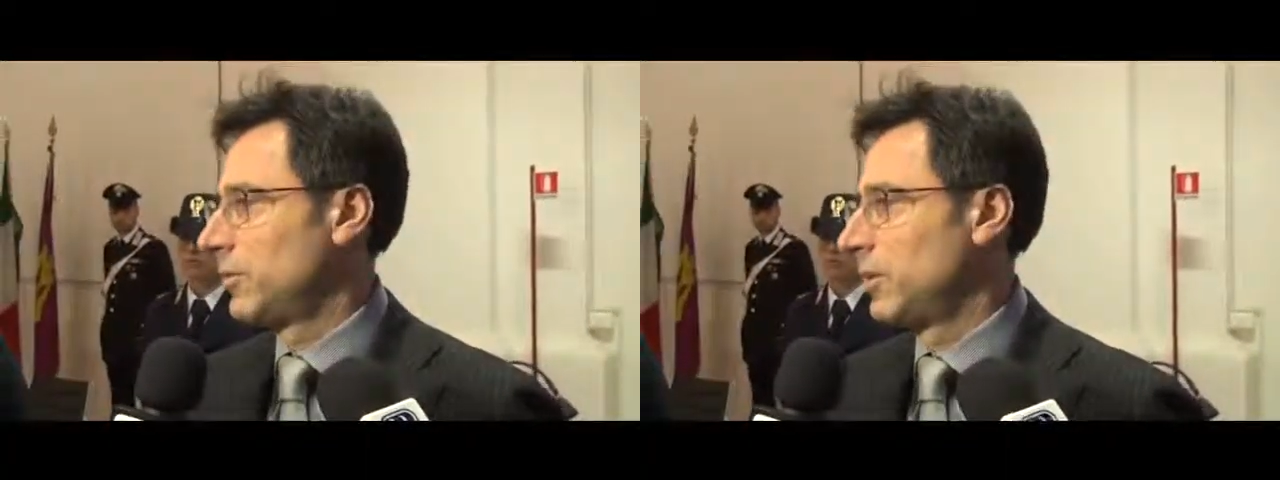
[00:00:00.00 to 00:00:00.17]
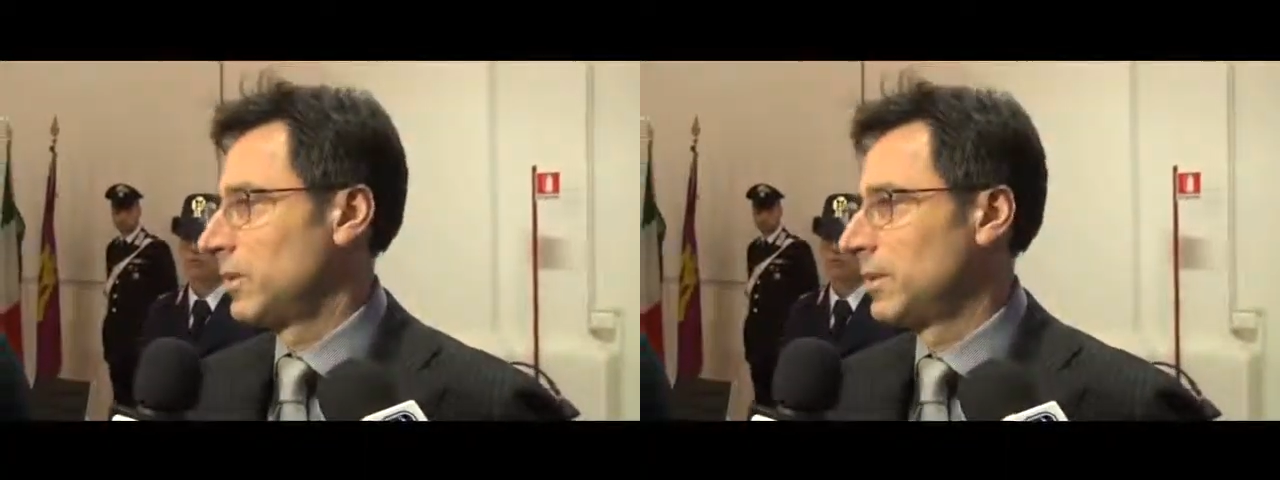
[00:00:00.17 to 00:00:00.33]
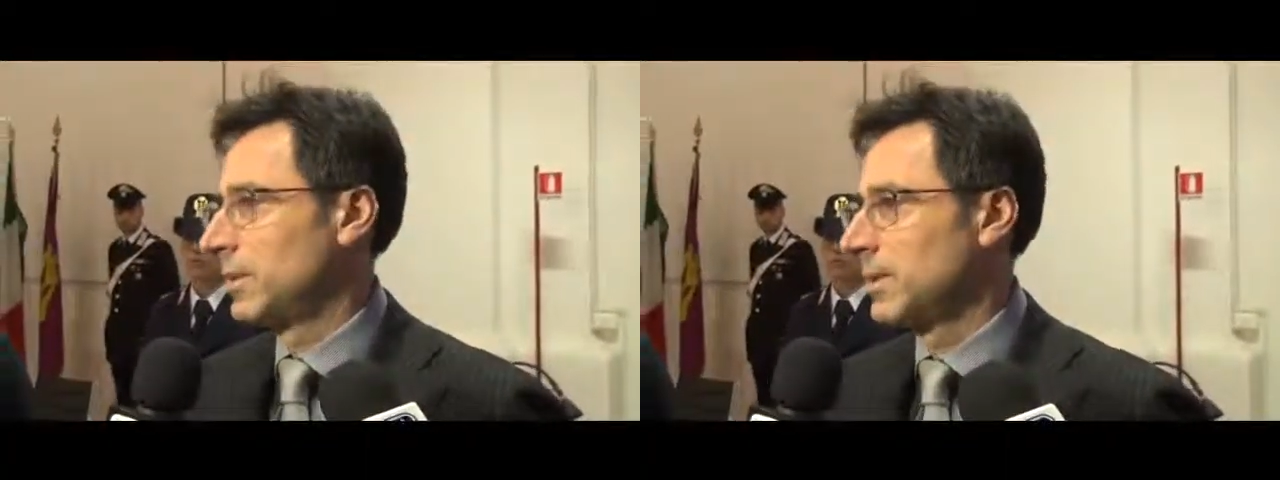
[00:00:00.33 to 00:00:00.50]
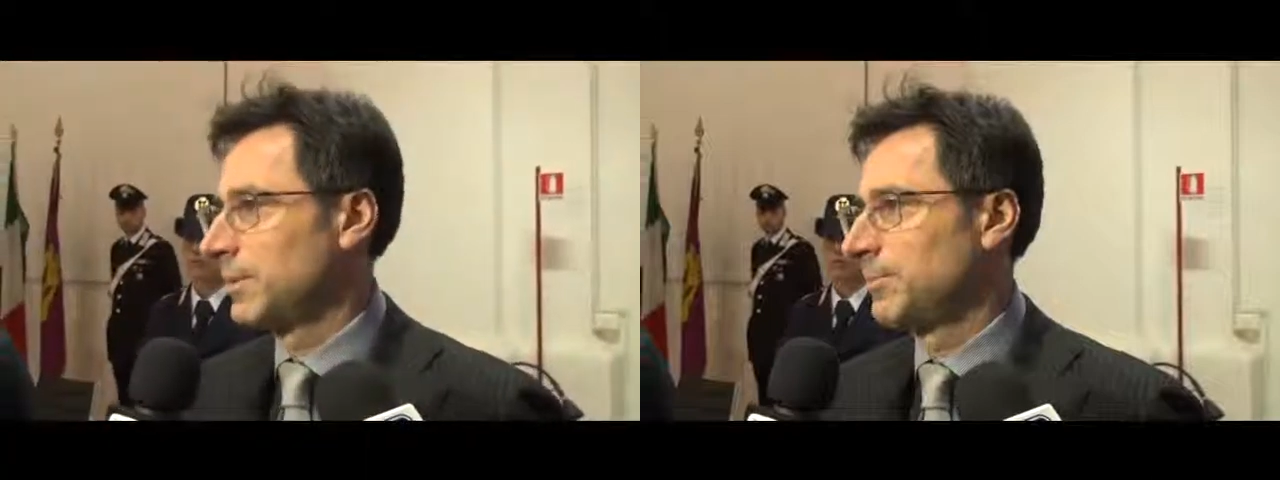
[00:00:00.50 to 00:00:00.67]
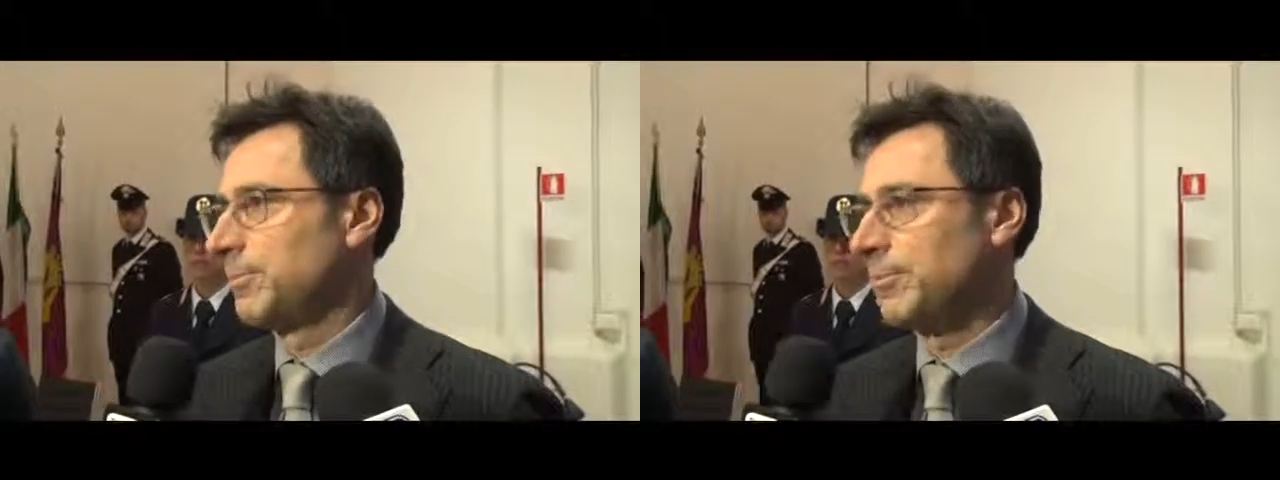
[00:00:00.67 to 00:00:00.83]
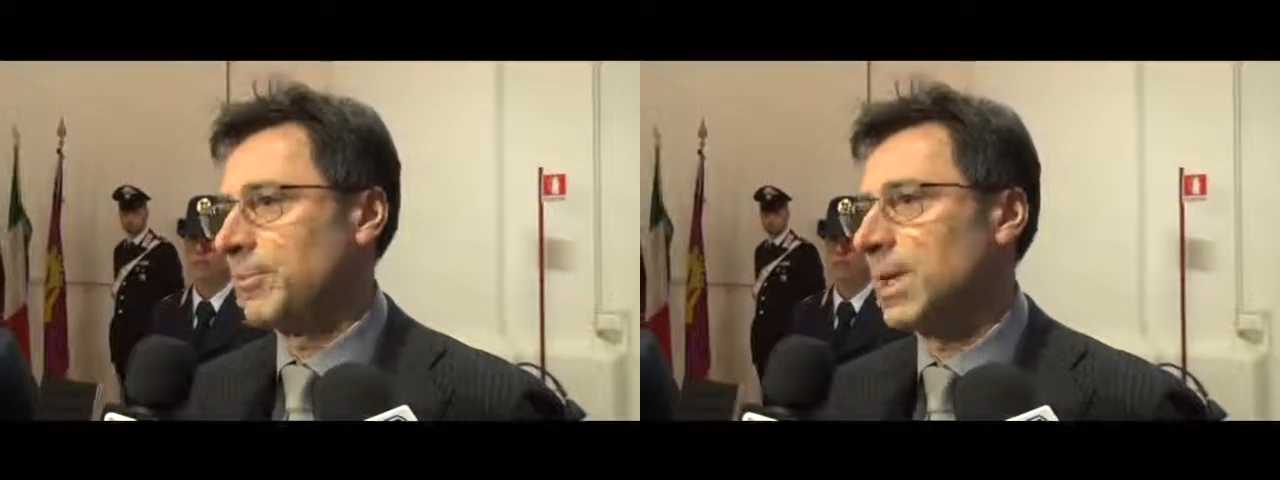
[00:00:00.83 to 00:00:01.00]
forti
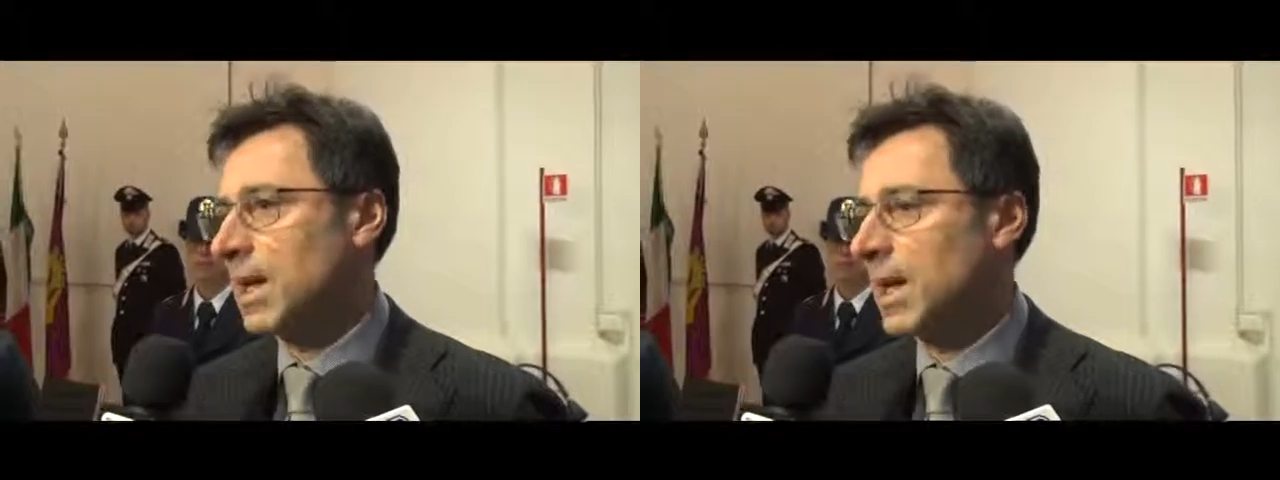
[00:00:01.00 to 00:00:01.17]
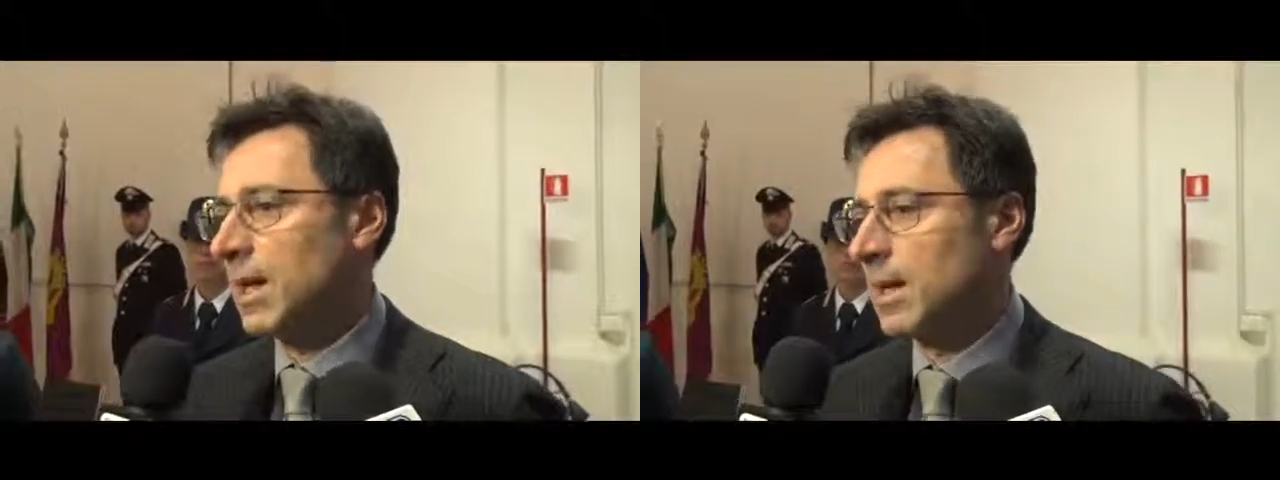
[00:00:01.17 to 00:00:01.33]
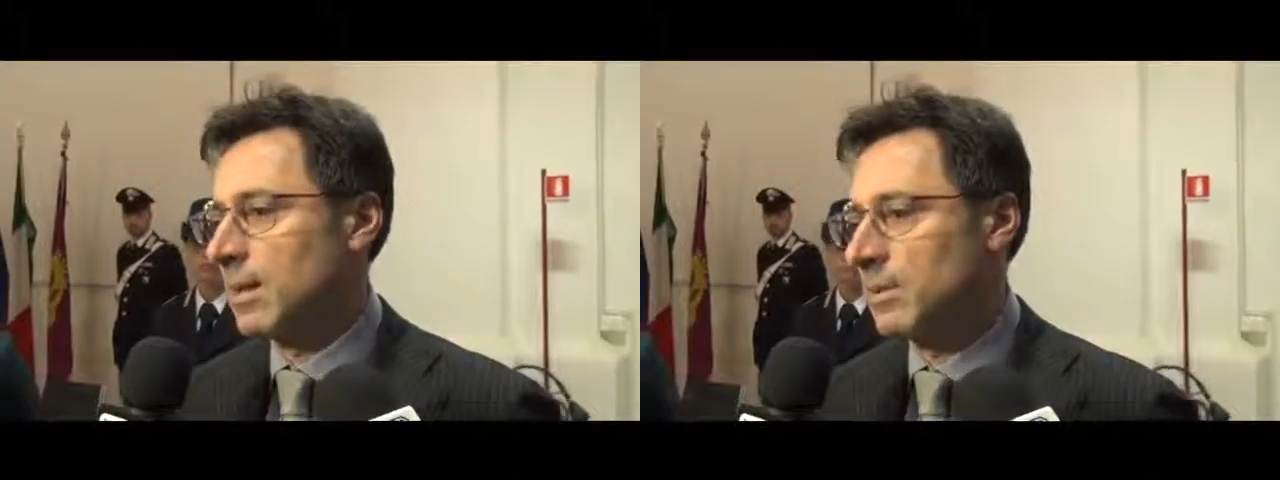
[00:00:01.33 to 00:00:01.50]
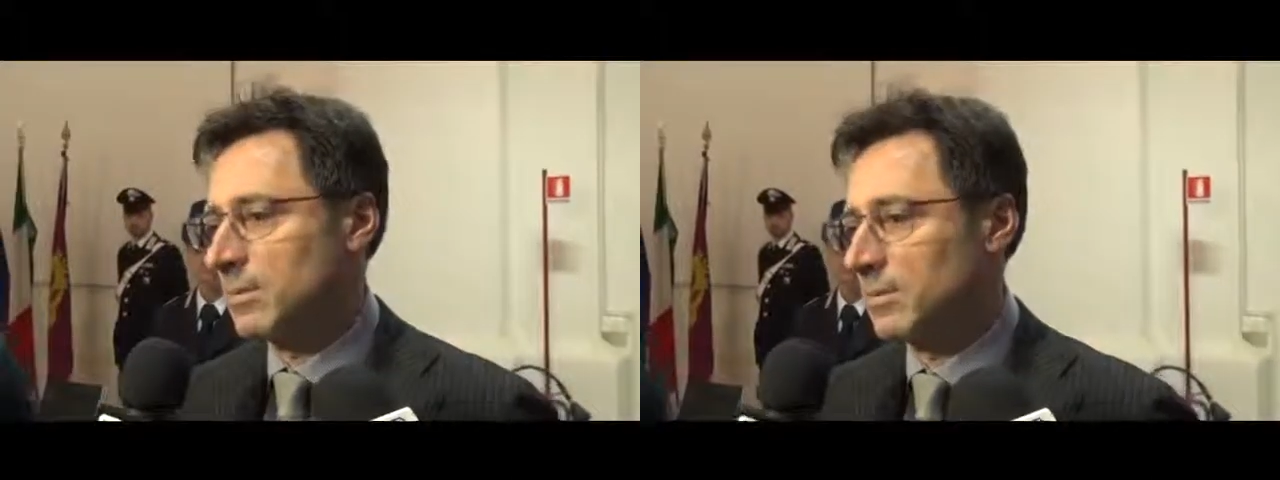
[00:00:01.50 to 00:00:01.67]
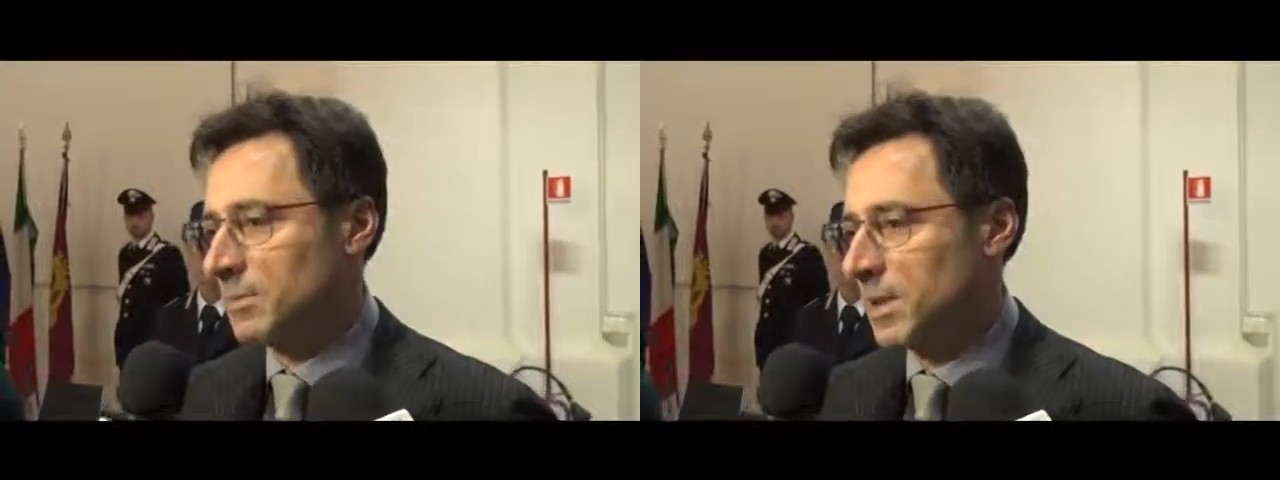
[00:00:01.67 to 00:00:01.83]
che in un